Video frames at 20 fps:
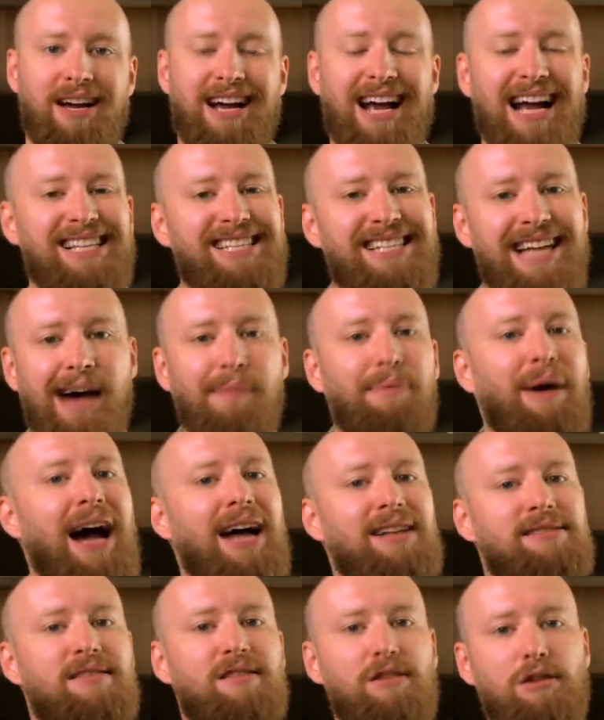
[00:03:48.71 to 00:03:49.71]
Хотя бы
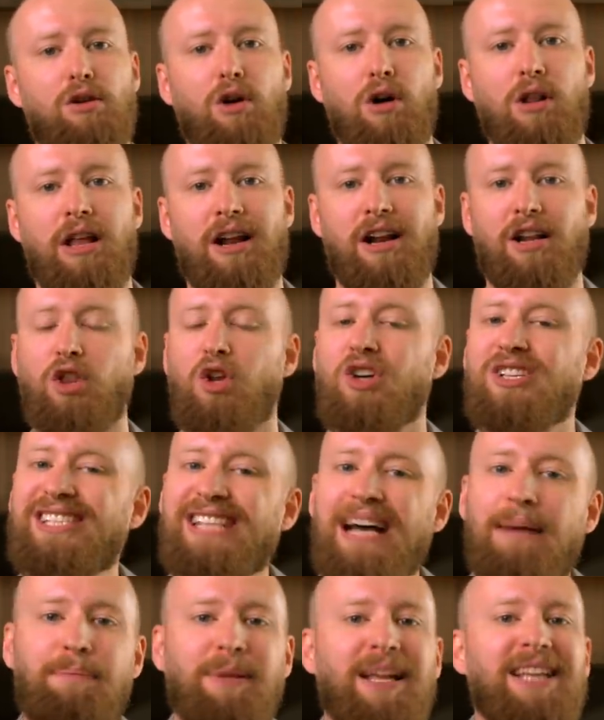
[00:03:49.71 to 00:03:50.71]
один доллар, но
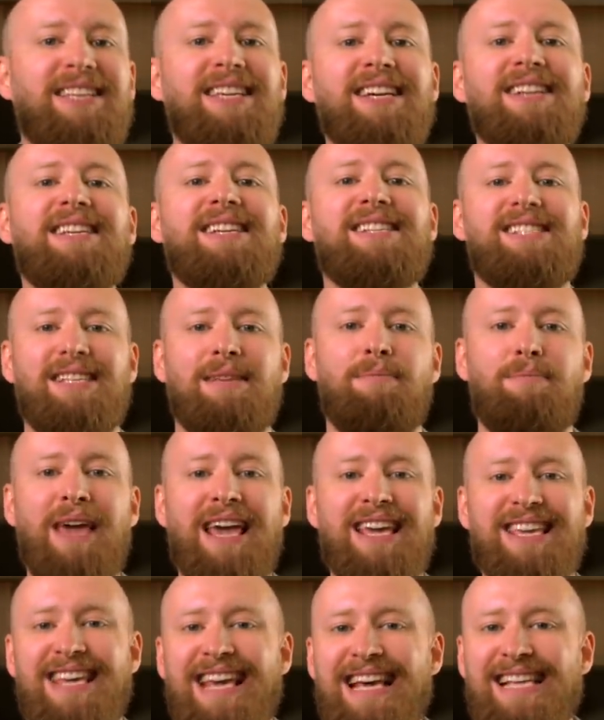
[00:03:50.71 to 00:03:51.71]
заплатите себе.
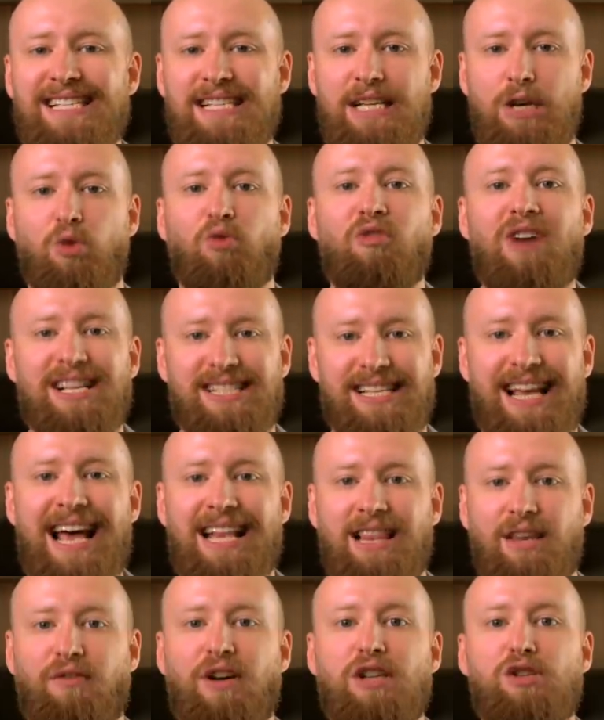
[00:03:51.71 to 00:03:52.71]
Если у вас
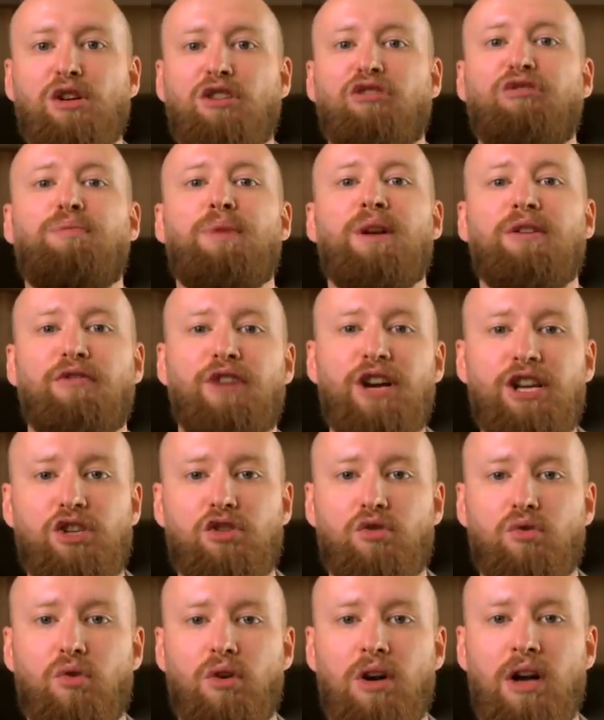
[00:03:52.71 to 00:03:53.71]
это войдет в
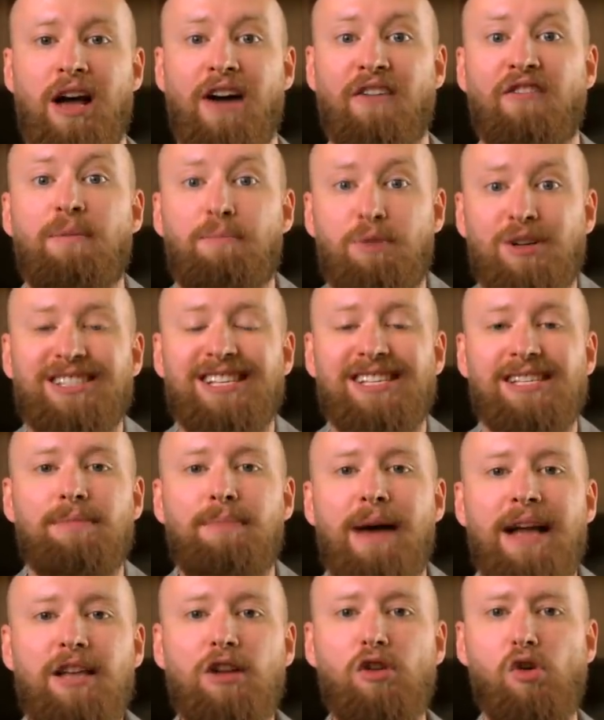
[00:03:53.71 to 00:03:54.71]
привычку, вы просто
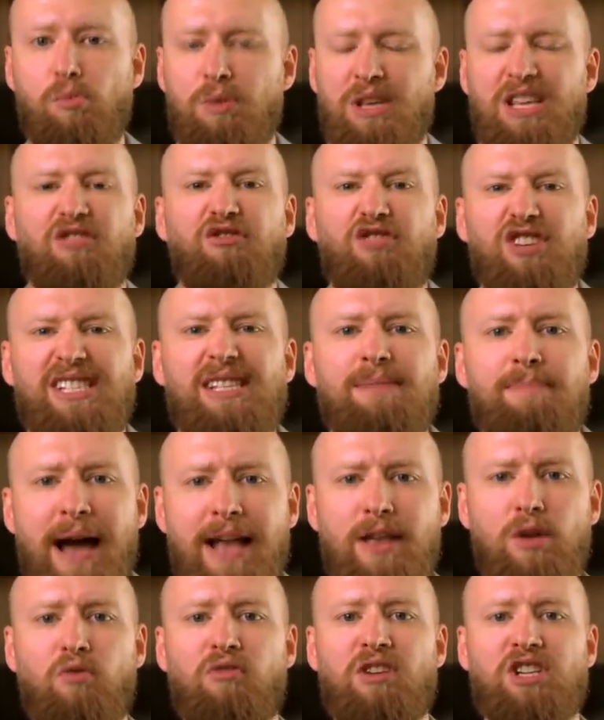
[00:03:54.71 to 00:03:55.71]
себя не любите, вы себя
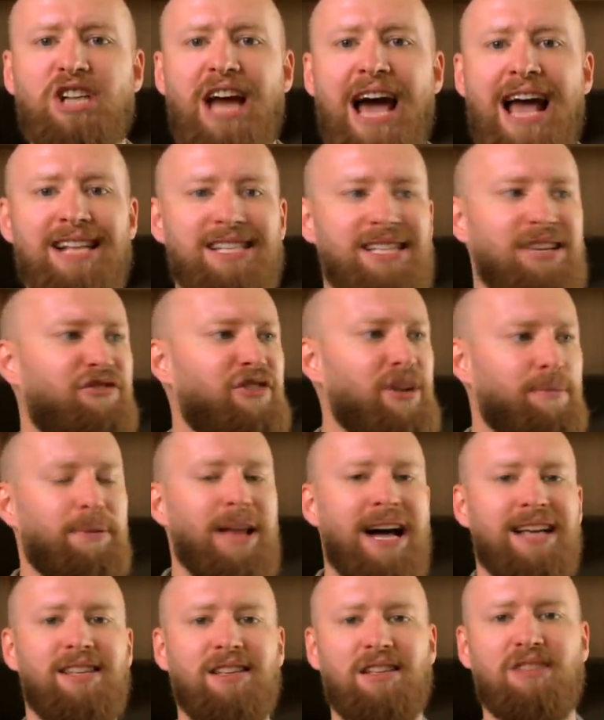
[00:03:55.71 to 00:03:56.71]
не уважаете, вы
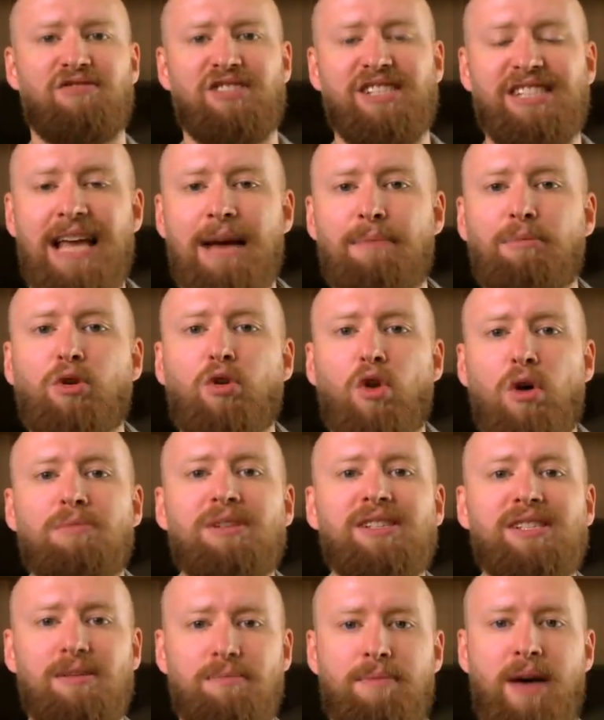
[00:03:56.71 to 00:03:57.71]
платите всем, кроме
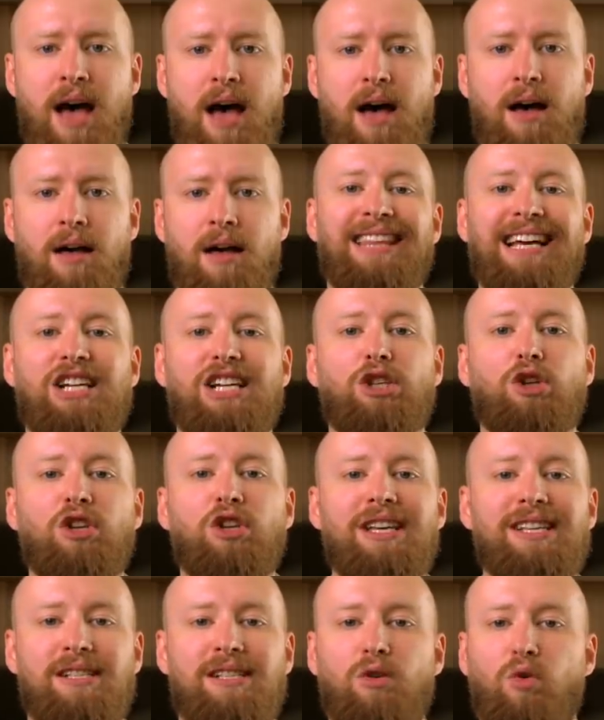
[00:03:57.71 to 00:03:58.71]
себя. Так что
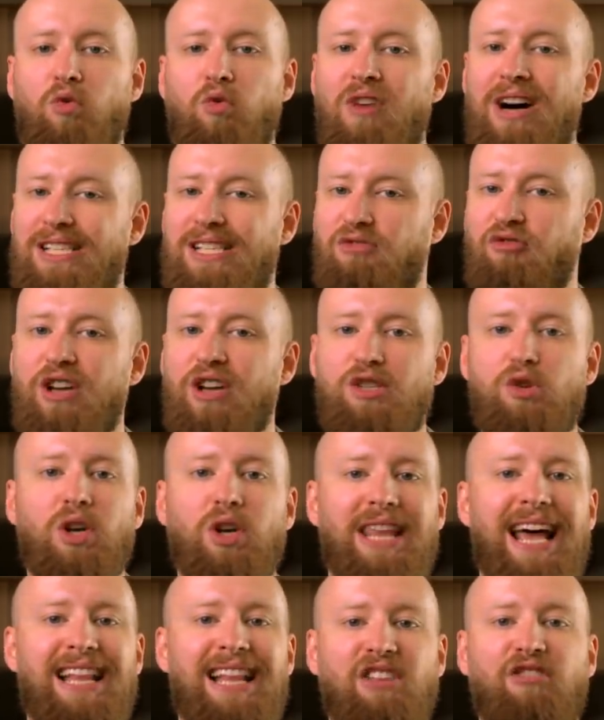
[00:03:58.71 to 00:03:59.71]
если у вас
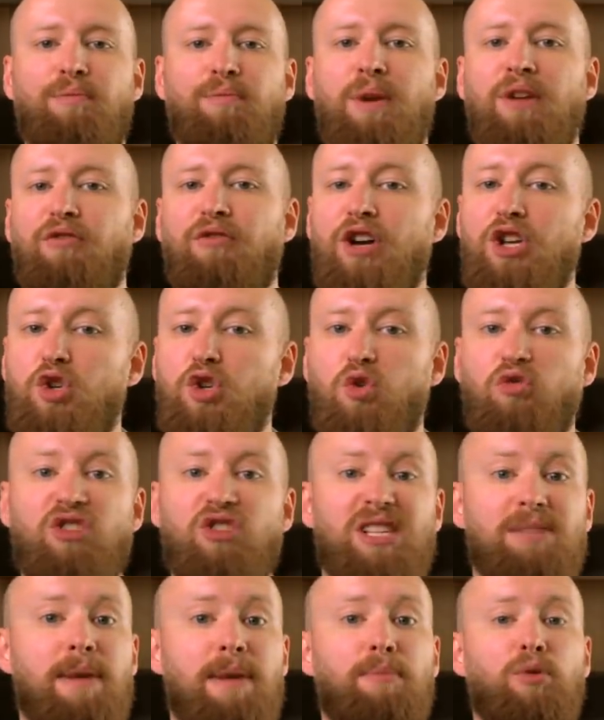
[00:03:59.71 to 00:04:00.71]
войдет это в привычку, вы
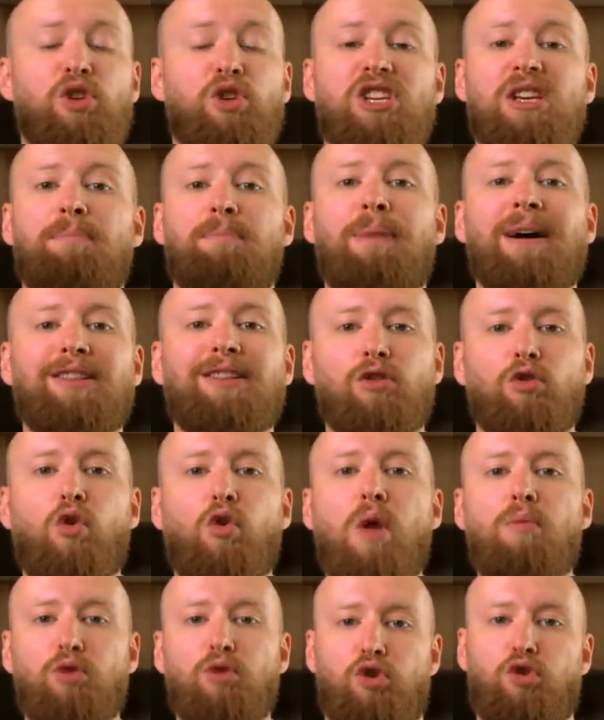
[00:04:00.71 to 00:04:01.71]
себя будете
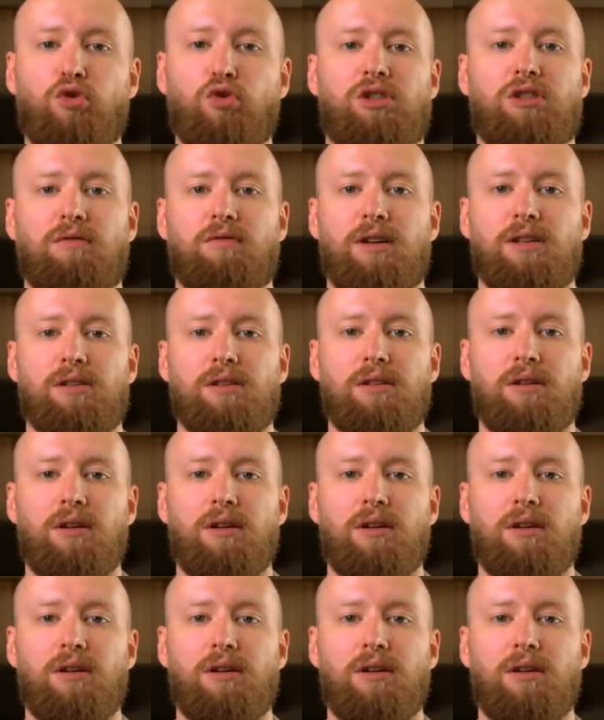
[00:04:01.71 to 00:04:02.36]
по-другому чувствовать.